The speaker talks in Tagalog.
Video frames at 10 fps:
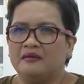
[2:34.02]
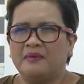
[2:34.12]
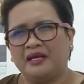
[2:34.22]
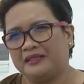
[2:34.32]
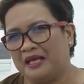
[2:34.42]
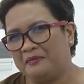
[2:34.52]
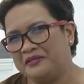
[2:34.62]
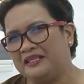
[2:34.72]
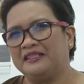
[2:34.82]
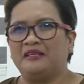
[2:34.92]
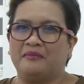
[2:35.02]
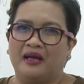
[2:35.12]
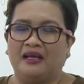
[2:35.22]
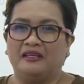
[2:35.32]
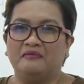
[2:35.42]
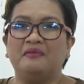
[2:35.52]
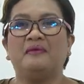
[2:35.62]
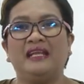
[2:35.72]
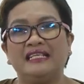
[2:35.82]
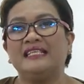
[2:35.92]
Pagkatapos ng digmaan,
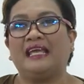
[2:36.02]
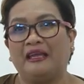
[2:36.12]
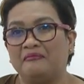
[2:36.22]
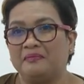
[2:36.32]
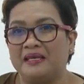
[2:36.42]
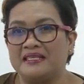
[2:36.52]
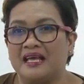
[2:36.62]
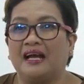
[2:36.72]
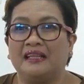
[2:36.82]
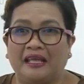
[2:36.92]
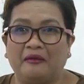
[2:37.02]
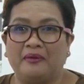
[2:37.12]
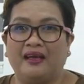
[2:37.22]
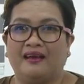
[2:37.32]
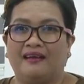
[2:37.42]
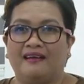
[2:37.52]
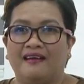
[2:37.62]
bumalik si MP sa akademya